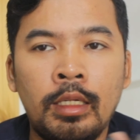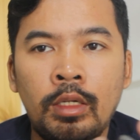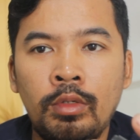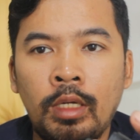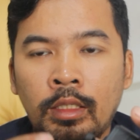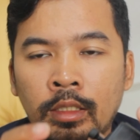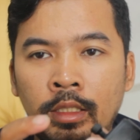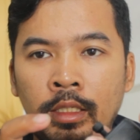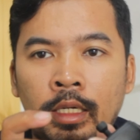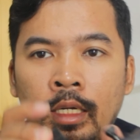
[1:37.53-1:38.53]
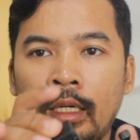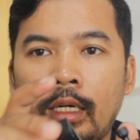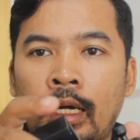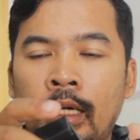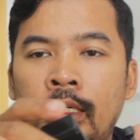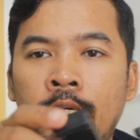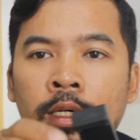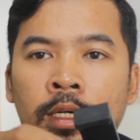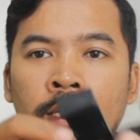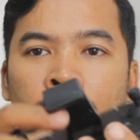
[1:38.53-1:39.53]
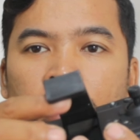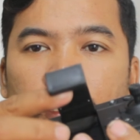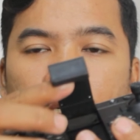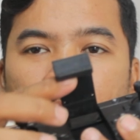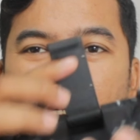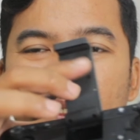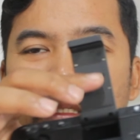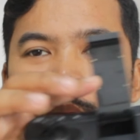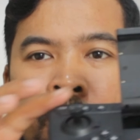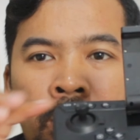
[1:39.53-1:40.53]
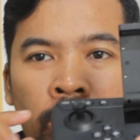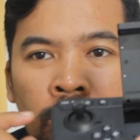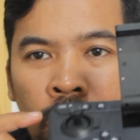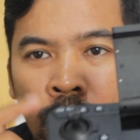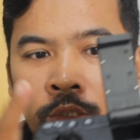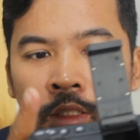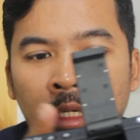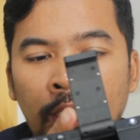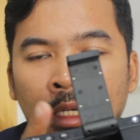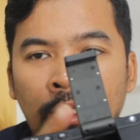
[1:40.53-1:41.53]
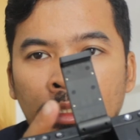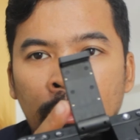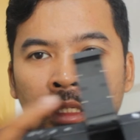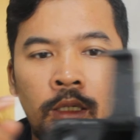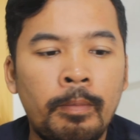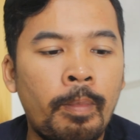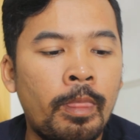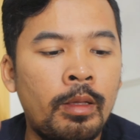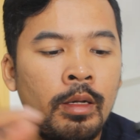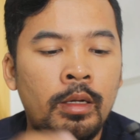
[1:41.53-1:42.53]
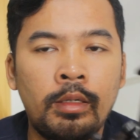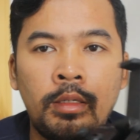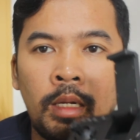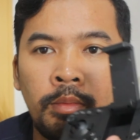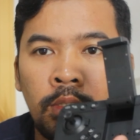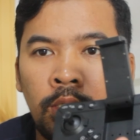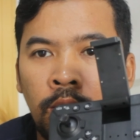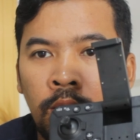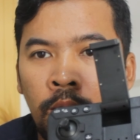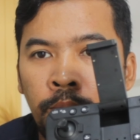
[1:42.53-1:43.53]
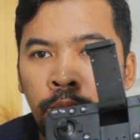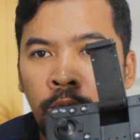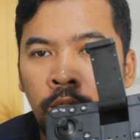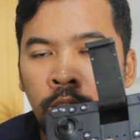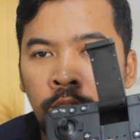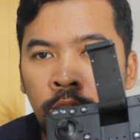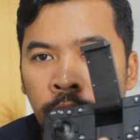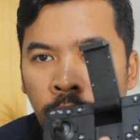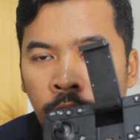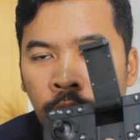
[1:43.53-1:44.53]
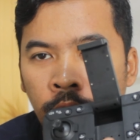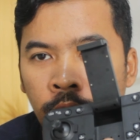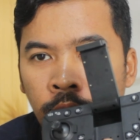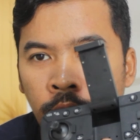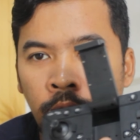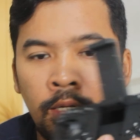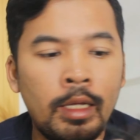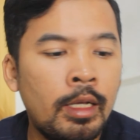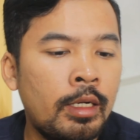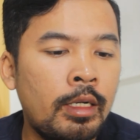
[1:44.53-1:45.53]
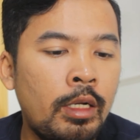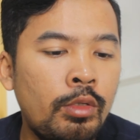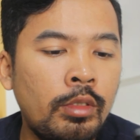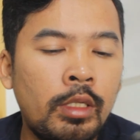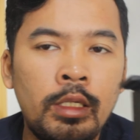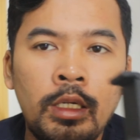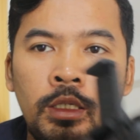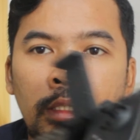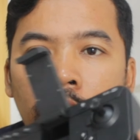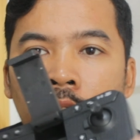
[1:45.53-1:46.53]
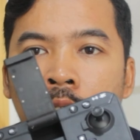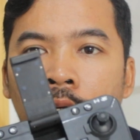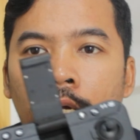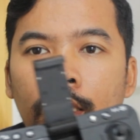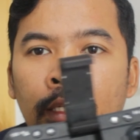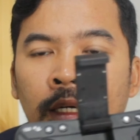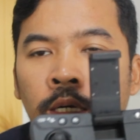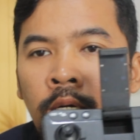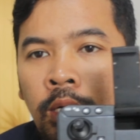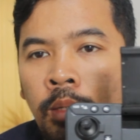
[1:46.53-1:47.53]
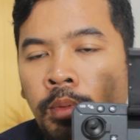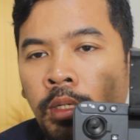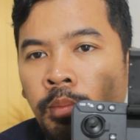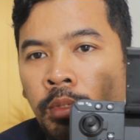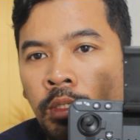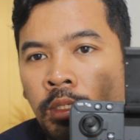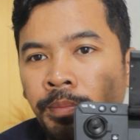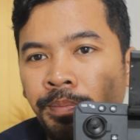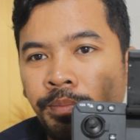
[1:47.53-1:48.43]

lalu di atas ini ya ada tempat android-nya di atas ini dalam sini ada lampu LED-nya ya. Lalu kita lihat di sini ada apa namanya?